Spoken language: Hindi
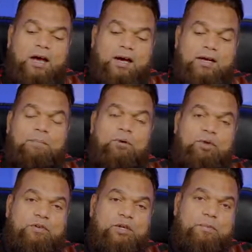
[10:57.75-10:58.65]
अगर आपको
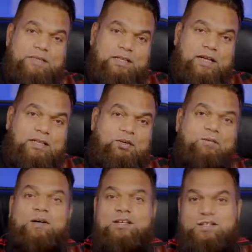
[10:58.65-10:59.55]
ये वीडियो पसंद आई हो
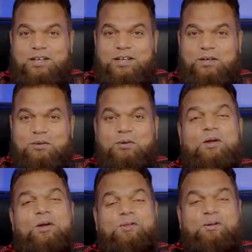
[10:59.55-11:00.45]
अच्छी लगी हो
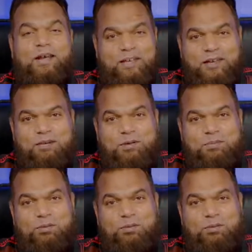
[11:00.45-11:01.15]
तो लाइक करना मत